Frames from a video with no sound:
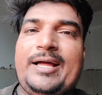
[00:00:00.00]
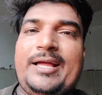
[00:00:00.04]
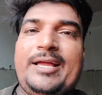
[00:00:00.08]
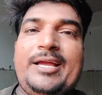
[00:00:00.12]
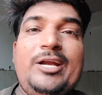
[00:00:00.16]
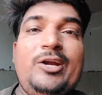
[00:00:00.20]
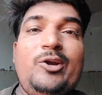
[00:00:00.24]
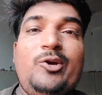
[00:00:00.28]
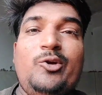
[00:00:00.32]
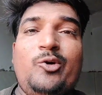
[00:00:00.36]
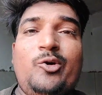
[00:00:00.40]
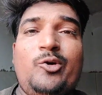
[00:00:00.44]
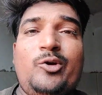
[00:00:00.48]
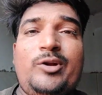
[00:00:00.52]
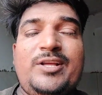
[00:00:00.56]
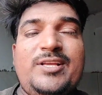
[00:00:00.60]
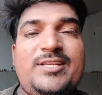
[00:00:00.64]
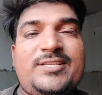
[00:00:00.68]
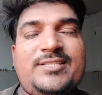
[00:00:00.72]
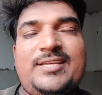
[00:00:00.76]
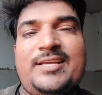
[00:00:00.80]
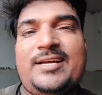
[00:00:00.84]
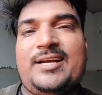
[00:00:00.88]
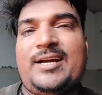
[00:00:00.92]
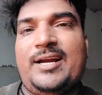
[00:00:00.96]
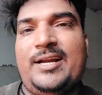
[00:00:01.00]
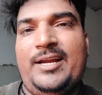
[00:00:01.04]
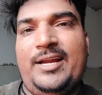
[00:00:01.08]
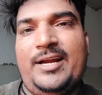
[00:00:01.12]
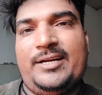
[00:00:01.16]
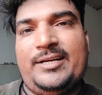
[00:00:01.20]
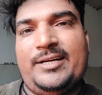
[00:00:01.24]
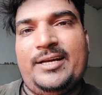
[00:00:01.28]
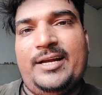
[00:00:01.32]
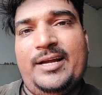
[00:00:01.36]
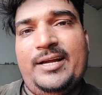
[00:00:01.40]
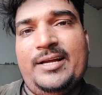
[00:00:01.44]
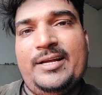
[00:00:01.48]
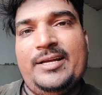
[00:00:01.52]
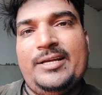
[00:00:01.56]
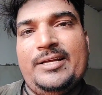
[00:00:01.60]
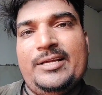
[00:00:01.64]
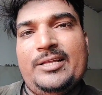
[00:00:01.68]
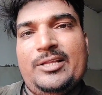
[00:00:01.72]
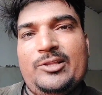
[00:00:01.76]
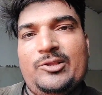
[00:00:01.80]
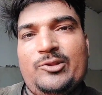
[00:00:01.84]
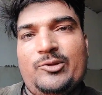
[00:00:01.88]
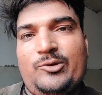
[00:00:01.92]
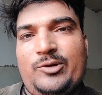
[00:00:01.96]
इंडोर इससे कनेक्ट है
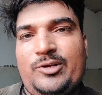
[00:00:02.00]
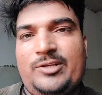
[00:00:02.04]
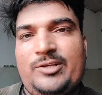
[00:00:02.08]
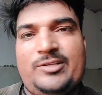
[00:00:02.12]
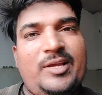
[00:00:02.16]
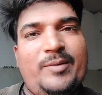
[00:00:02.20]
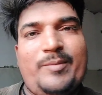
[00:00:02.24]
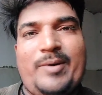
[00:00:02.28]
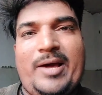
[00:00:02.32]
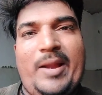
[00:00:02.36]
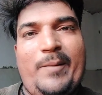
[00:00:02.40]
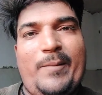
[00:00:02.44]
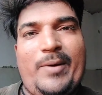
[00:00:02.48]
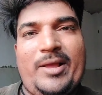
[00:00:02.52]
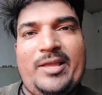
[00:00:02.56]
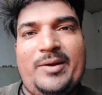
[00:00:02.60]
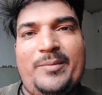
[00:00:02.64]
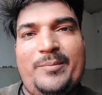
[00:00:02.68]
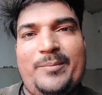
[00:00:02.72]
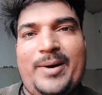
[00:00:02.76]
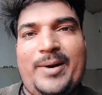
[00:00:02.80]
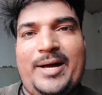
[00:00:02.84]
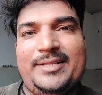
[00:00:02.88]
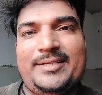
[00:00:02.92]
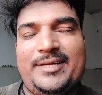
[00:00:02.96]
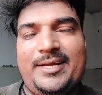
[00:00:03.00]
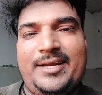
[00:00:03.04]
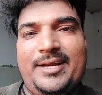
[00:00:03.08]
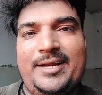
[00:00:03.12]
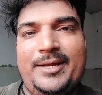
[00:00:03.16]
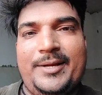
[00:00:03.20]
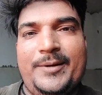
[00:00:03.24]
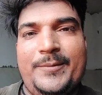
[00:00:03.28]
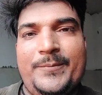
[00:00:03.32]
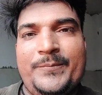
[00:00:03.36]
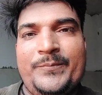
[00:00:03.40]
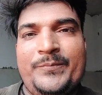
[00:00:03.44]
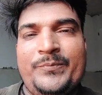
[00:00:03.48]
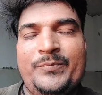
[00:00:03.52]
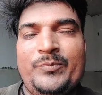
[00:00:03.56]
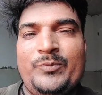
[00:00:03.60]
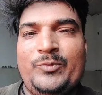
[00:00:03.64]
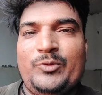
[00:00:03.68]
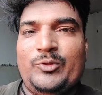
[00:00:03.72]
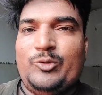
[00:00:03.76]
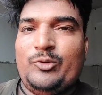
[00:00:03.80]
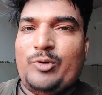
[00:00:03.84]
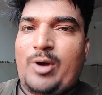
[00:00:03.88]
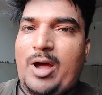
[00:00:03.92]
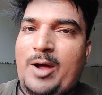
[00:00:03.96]
तो इसके बारे में आज हम बात करेंगे
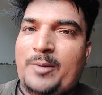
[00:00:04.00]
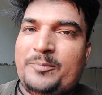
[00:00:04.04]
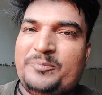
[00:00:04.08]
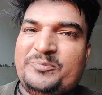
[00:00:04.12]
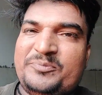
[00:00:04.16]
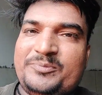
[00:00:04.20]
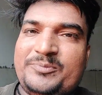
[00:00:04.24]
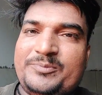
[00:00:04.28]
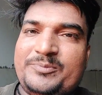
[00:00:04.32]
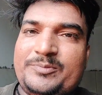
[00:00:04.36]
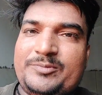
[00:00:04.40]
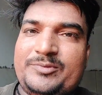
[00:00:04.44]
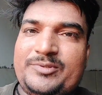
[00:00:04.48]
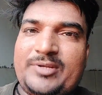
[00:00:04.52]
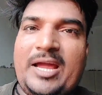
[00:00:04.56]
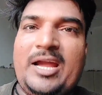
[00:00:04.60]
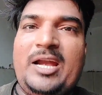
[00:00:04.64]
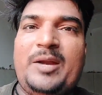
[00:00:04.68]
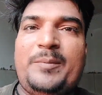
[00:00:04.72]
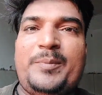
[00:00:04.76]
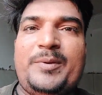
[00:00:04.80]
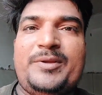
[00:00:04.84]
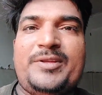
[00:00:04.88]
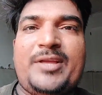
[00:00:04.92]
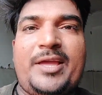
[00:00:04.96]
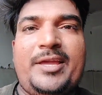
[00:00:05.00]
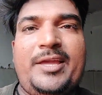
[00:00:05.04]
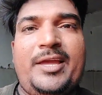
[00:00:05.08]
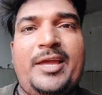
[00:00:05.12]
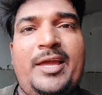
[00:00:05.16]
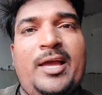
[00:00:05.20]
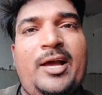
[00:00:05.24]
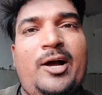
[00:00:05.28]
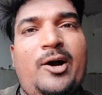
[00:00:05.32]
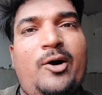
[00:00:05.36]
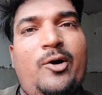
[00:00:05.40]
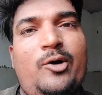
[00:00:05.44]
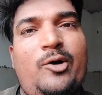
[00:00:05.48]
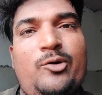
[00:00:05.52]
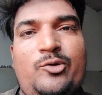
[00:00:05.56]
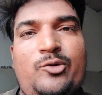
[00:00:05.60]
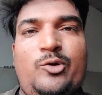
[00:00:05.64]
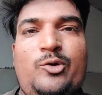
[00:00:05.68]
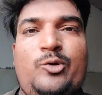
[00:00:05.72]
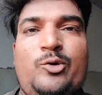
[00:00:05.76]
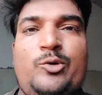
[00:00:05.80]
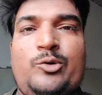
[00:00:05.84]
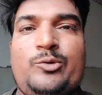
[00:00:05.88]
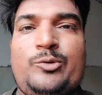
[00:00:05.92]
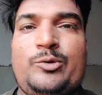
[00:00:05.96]
तो आप साइट पे जाइए और जो
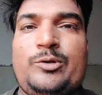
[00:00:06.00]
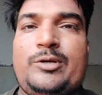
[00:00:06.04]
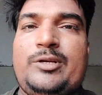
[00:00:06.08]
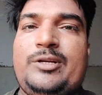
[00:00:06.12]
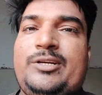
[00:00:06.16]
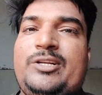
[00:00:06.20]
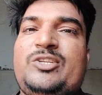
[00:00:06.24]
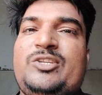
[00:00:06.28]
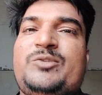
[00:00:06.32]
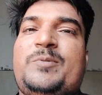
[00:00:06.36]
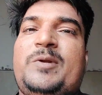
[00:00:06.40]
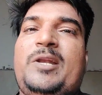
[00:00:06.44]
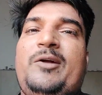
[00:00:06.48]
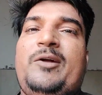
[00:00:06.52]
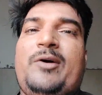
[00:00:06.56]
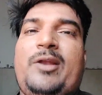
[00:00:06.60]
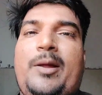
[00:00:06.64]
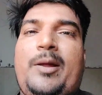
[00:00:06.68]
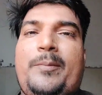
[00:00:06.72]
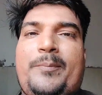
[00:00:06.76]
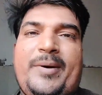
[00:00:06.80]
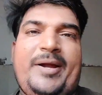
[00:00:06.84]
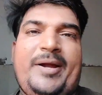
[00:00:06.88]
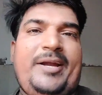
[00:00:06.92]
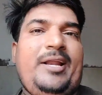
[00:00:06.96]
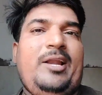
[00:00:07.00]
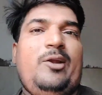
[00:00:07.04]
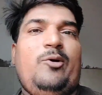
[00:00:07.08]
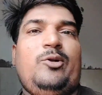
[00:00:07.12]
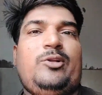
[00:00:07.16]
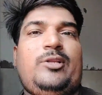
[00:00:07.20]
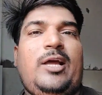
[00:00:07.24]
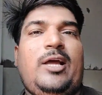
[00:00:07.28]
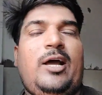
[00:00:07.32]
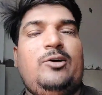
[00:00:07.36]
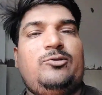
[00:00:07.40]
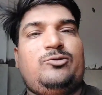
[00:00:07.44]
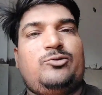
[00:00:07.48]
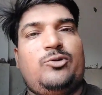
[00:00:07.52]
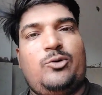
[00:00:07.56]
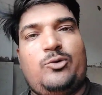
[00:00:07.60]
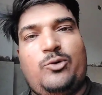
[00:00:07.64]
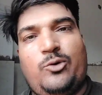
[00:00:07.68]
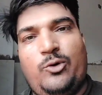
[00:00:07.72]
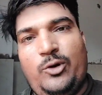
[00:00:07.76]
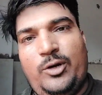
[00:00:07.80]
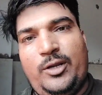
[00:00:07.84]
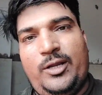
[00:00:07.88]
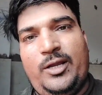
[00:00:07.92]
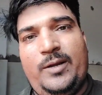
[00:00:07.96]
डिस्प्ले वाला पैनल होता है उसको
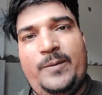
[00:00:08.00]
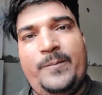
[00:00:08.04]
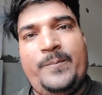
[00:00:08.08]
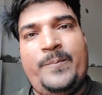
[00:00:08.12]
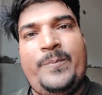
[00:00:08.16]
खोलिए